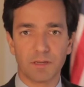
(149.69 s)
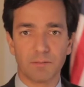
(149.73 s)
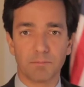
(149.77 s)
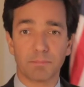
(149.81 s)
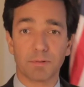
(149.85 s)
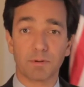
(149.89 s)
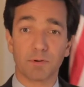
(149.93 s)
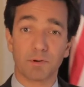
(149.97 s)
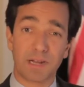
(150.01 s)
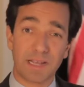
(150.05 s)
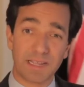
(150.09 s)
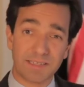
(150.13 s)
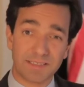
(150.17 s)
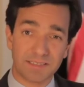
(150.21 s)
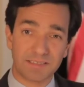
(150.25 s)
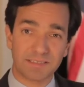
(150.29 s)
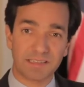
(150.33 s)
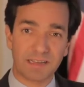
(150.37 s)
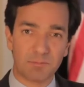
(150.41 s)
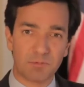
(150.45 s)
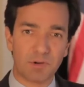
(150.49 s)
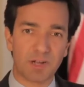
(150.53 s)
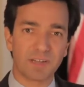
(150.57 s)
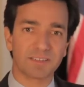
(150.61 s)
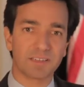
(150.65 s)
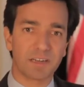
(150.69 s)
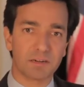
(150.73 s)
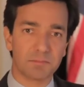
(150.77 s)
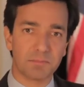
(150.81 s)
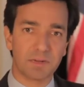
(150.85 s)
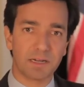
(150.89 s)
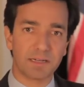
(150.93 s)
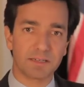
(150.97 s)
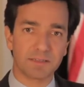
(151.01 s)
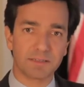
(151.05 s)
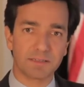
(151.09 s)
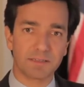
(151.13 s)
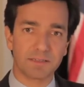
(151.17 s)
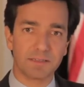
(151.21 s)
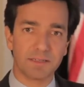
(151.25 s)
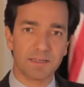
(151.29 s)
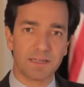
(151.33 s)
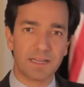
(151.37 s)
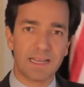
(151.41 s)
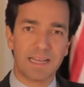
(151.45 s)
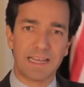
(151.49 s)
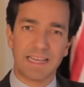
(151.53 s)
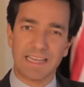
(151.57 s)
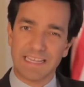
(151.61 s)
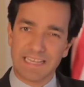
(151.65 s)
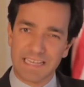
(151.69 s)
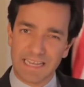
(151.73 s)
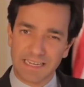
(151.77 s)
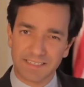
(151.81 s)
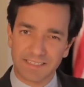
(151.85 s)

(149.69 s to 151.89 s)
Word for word: Pero necesitamos hacer más y